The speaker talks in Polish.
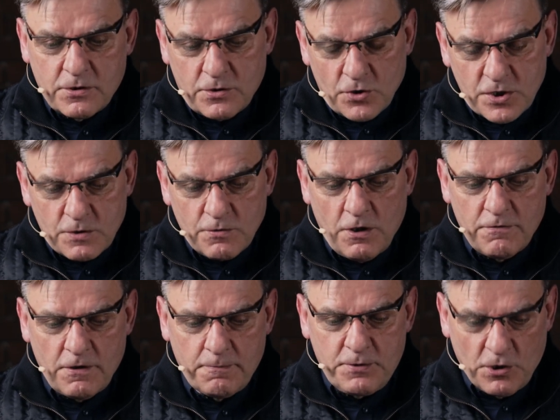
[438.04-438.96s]
to
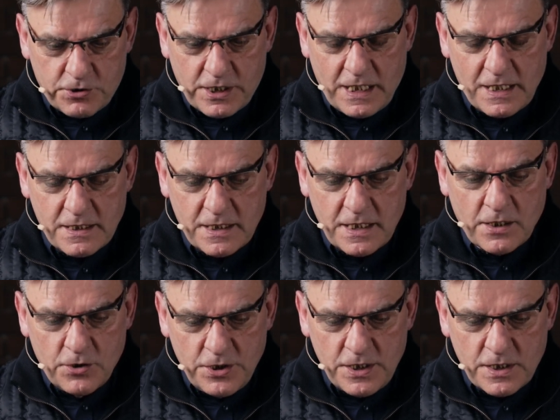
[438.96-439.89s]
słowo Piotra z
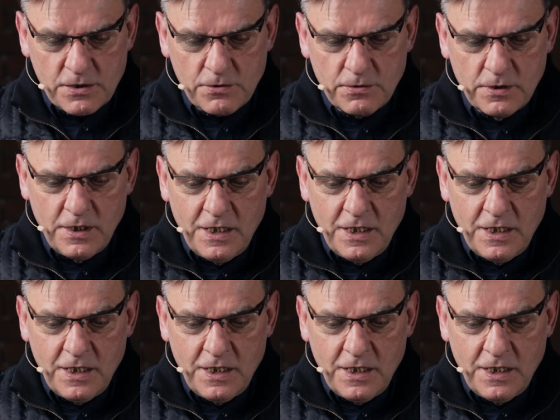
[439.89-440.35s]
jego listu.